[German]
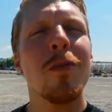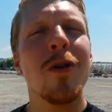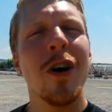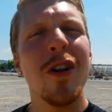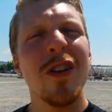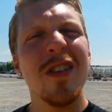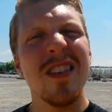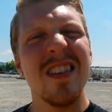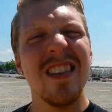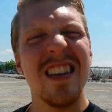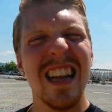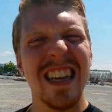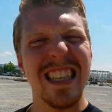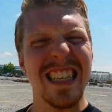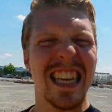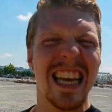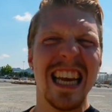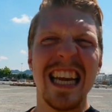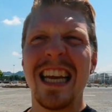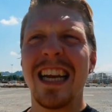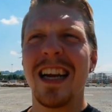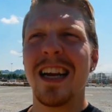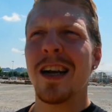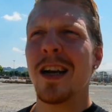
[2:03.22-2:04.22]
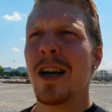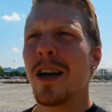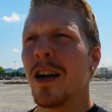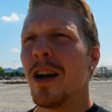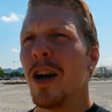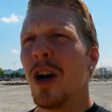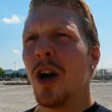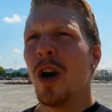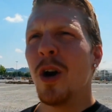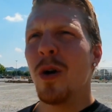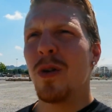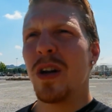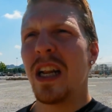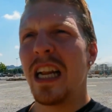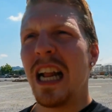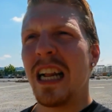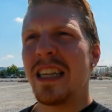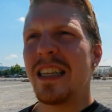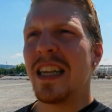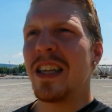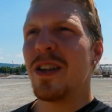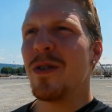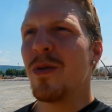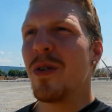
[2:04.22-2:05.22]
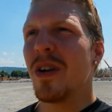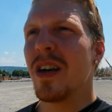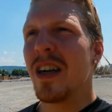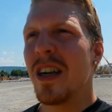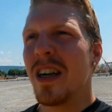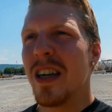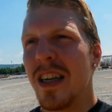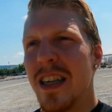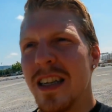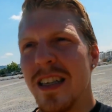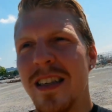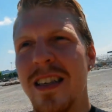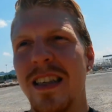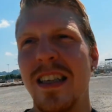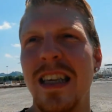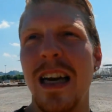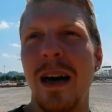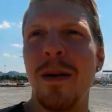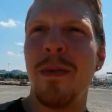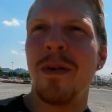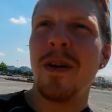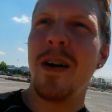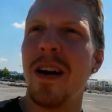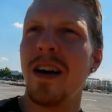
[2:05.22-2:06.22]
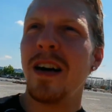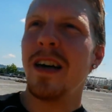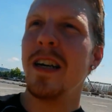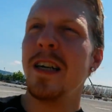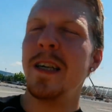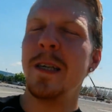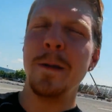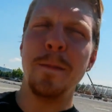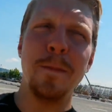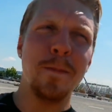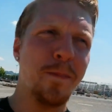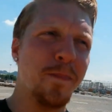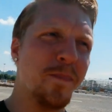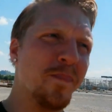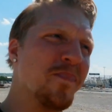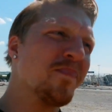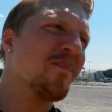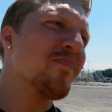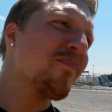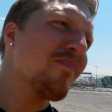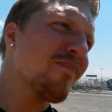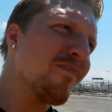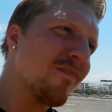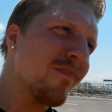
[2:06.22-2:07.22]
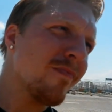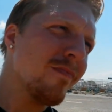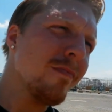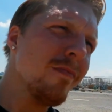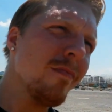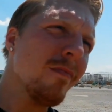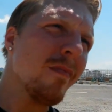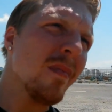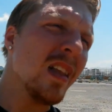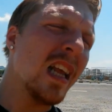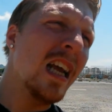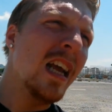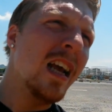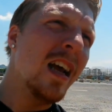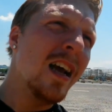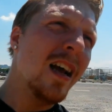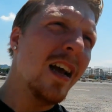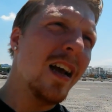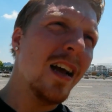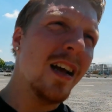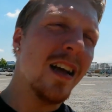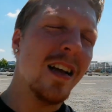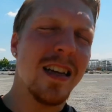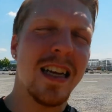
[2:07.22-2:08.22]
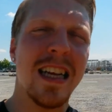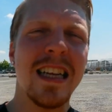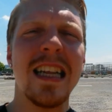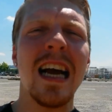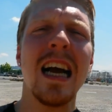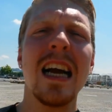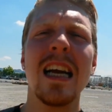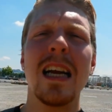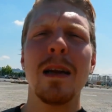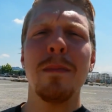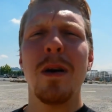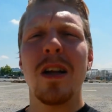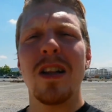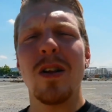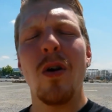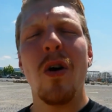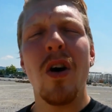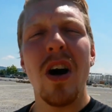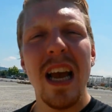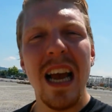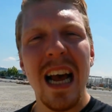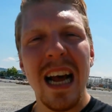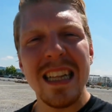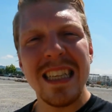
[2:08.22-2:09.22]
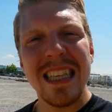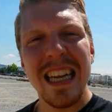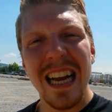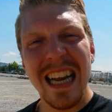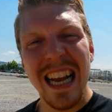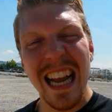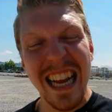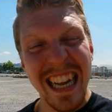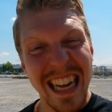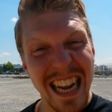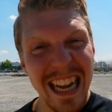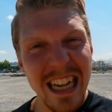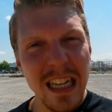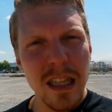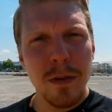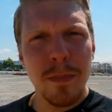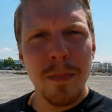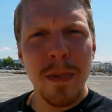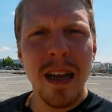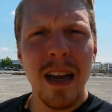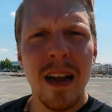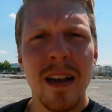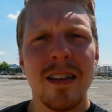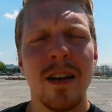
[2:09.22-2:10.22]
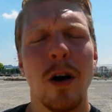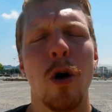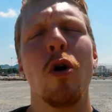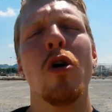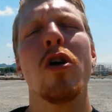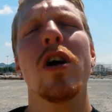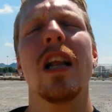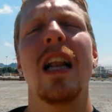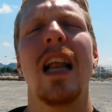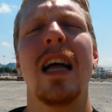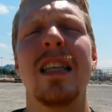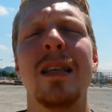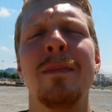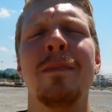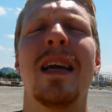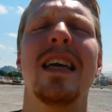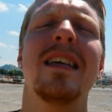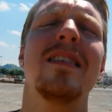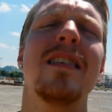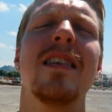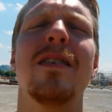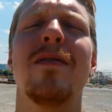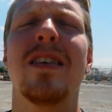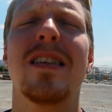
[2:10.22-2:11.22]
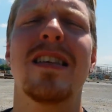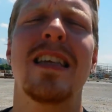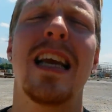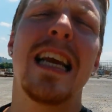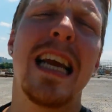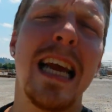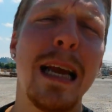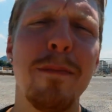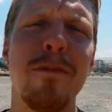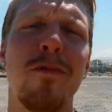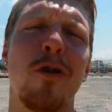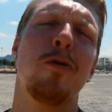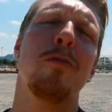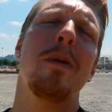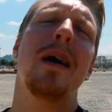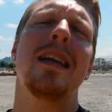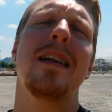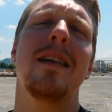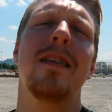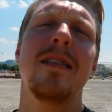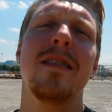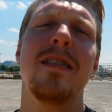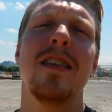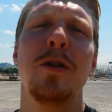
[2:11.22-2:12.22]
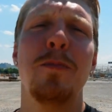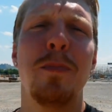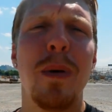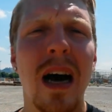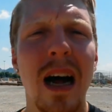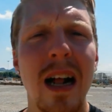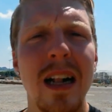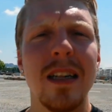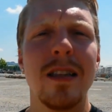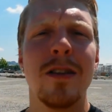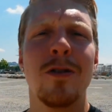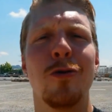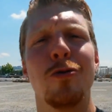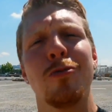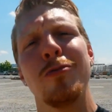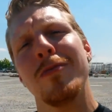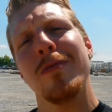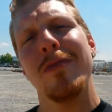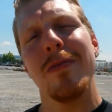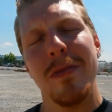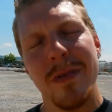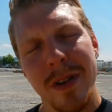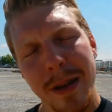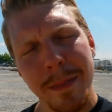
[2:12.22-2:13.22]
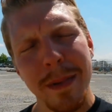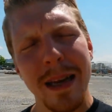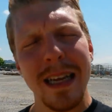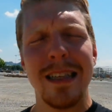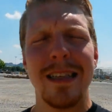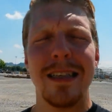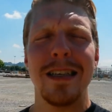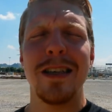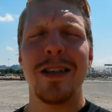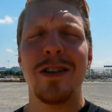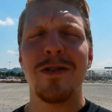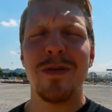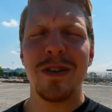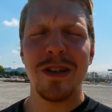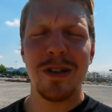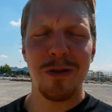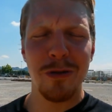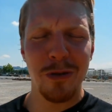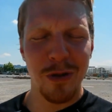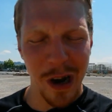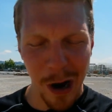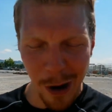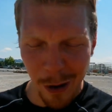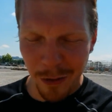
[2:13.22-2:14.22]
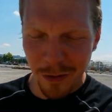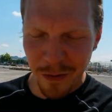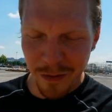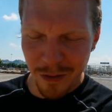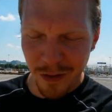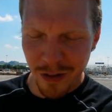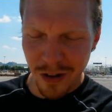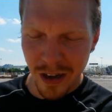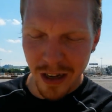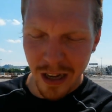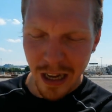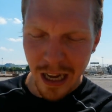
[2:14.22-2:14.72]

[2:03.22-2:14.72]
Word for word: könnten sie dann trinken. Und dann hat der Junge sich aber... Ähm, äh, Gedanken gemacht, ach, er hat gar kein Geld mehr, der Onkel hat ihm gestern was gegeben, warum hat er das nicht behalten, um dem Mädchen jetzt was zu kaufen?